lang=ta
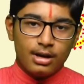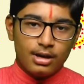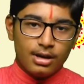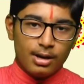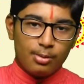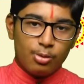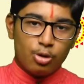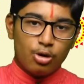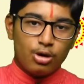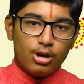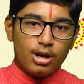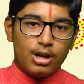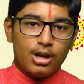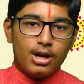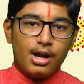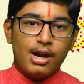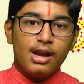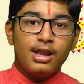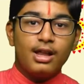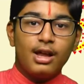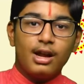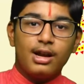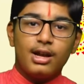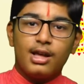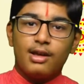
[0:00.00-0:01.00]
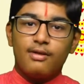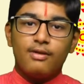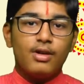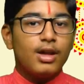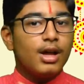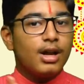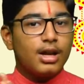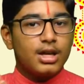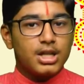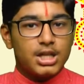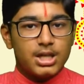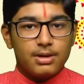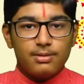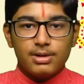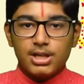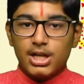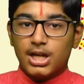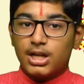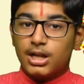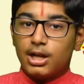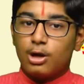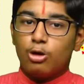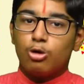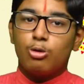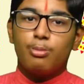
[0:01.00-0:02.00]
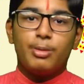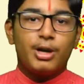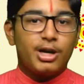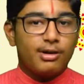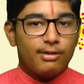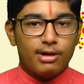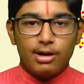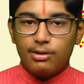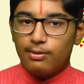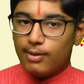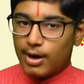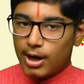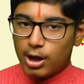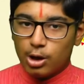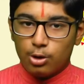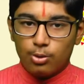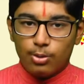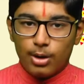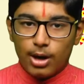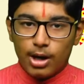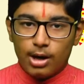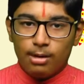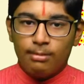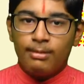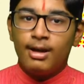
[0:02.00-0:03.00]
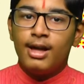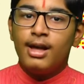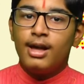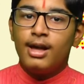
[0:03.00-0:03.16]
நம்மளோட லலிதா தேவி அந்த சிவசக்தி ரூபத்தை வந்து வணங்குவாளாம்